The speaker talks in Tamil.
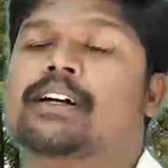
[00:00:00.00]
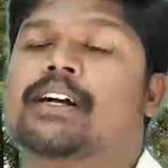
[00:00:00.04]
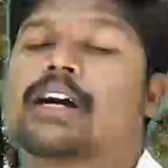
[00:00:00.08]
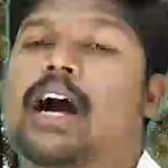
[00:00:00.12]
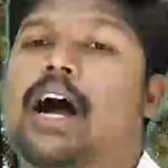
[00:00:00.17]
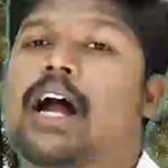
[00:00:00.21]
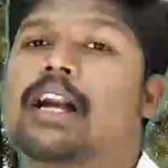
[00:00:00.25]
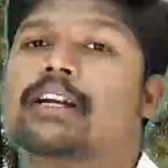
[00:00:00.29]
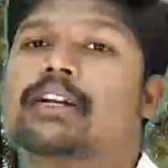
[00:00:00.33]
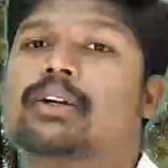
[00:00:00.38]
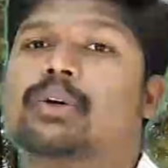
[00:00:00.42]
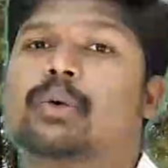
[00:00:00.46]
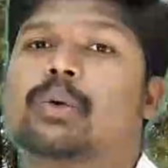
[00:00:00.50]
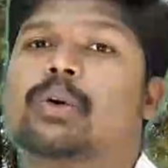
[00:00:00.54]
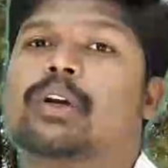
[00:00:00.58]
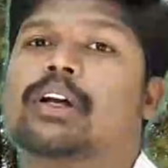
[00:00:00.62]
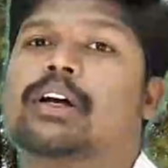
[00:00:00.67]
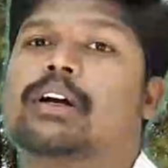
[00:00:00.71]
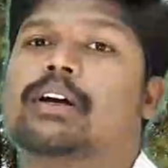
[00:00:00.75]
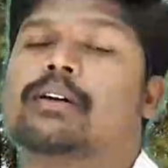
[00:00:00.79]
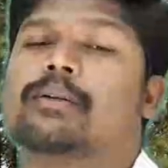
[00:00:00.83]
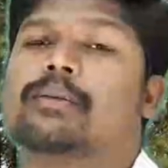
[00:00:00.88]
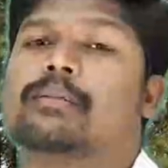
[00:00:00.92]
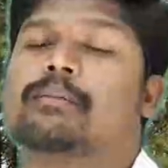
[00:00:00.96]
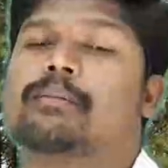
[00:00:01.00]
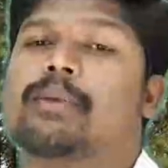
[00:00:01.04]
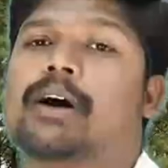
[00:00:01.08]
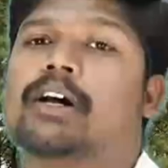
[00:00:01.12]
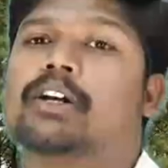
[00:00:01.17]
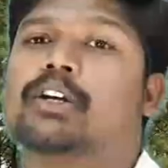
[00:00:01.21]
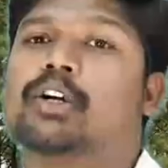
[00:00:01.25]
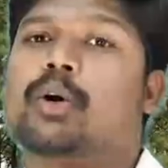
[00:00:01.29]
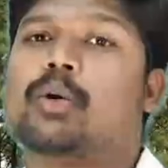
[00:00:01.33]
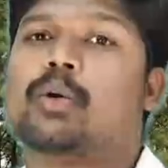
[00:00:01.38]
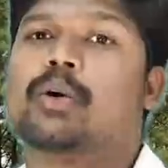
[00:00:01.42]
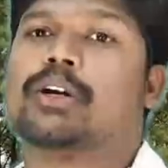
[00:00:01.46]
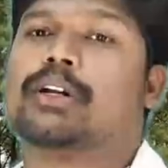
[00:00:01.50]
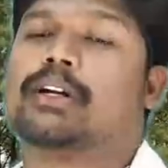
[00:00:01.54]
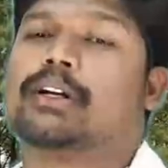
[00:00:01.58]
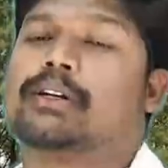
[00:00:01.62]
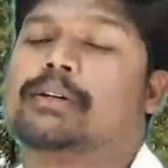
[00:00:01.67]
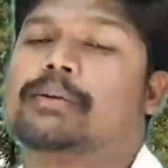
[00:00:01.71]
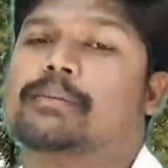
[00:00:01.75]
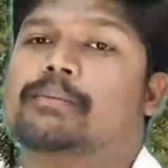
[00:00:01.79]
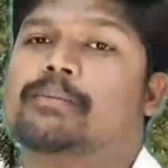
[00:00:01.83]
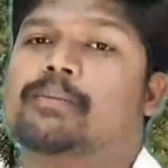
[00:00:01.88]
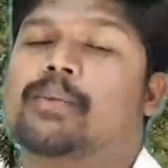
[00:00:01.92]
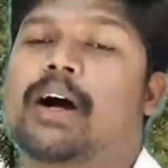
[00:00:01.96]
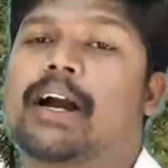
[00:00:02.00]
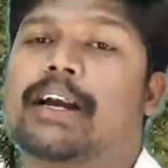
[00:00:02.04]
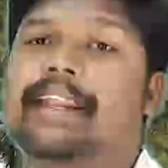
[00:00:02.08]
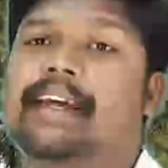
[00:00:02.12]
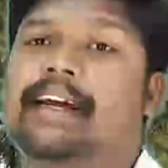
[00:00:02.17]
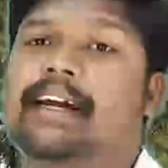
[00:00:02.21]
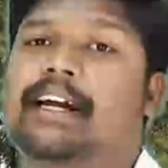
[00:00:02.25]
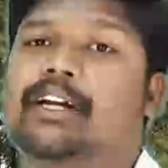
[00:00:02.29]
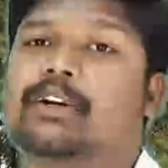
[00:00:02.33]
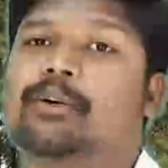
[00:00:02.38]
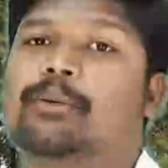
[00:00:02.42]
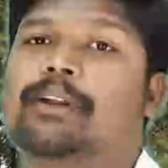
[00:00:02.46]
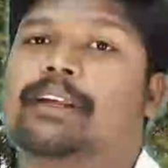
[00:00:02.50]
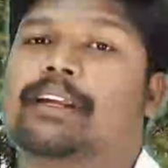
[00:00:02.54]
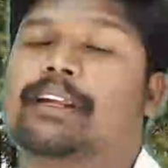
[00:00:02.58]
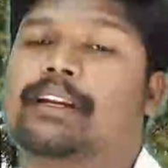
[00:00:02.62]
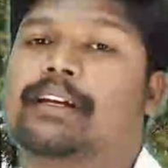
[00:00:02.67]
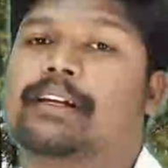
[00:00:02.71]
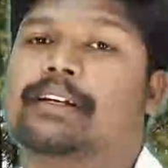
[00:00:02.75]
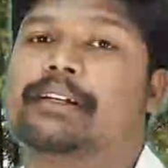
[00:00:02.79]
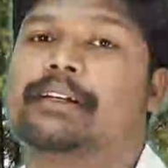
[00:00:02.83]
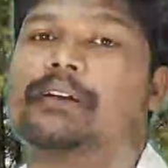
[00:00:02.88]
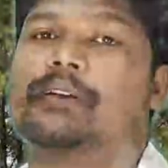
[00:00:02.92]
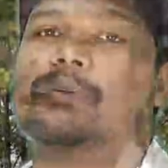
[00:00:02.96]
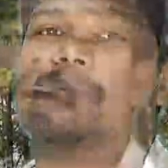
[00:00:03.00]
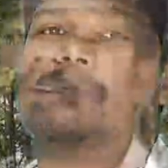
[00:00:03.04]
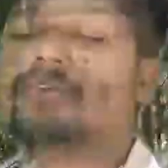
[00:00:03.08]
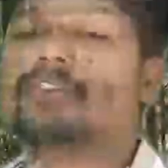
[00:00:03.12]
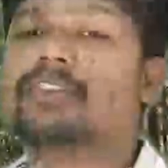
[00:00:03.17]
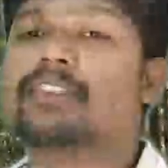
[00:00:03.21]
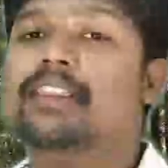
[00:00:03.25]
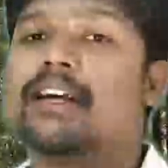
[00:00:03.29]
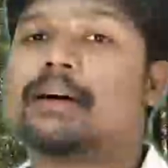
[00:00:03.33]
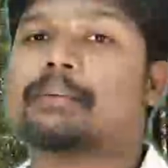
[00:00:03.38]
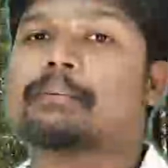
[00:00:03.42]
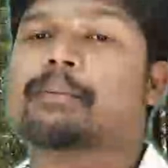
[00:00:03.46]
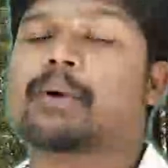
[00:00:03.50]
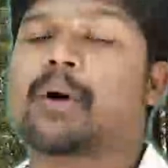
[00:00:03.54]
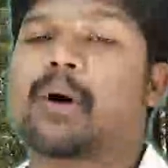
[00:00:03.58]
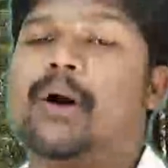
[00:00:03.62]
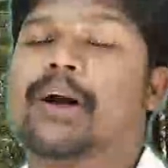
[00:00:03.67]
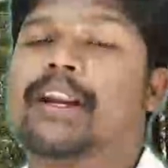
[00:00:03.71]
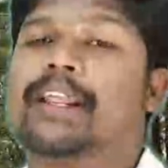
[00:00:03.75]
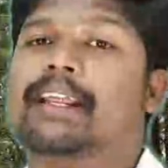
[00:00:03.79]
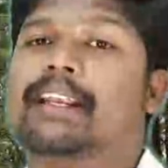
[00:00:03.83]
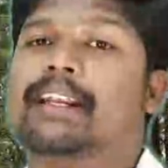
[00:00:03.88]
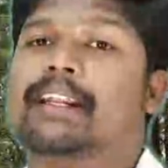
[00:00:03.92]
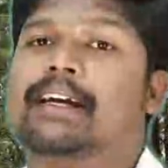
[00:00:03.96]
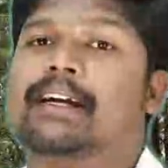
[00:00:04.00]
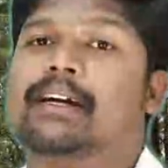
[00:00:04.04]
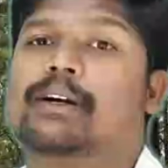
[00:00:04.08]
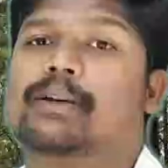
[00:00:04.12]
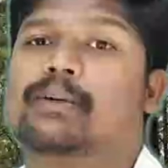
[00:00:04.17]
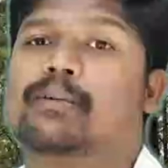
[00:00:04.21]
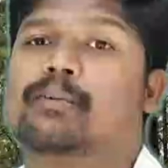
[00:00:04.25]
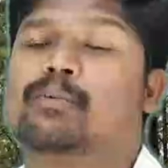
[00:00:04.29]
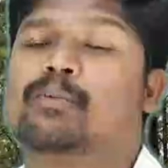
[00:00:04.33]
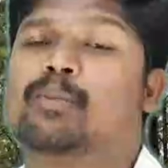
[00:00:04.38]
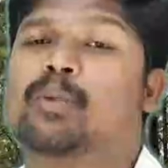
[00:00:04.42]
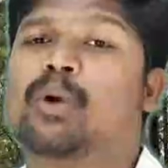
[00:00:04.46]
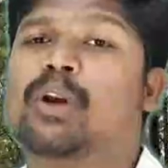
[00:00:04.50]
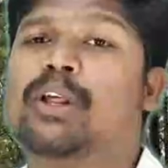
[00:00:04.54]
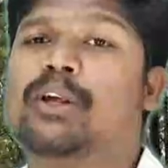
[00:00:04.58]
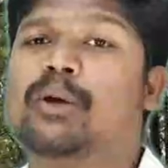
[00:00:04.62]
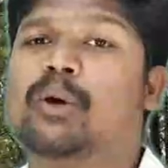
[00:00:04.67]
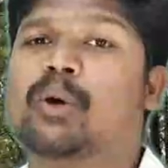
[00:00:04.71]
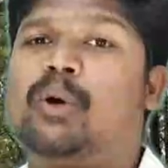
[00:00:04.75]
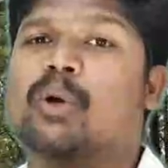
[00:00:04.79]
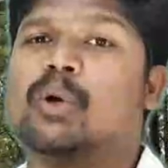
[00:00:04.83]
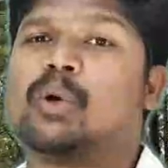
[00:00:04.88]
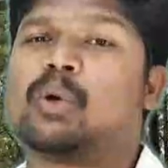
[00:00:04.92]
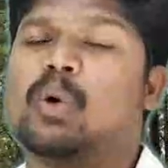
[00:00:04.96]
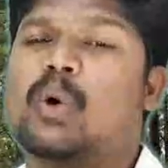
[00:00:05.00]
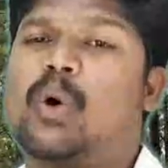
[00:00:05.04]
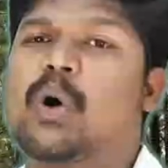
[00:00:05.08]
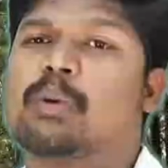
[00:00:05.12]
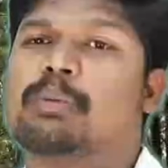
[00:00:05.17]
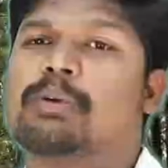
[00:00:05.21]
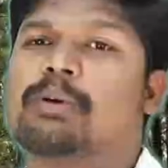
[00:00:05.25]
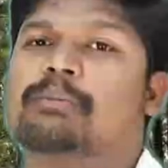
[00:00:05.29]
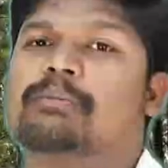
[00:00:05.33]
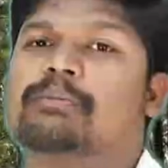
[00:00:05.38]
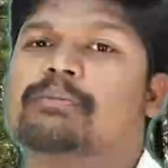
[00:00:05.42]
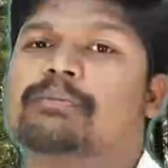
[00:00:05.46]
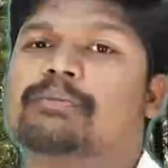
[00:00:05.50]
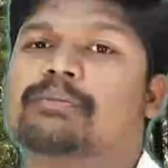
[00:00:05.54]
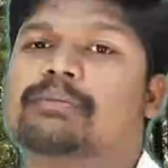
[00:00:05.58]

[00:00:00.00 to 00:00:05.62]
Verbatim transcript: காட்டுக்குள்ளே மார்க்கோவோட பாடியை கண்டுபிடிக்கிறாரு அந்த பாடியில் புலியோட கோபம்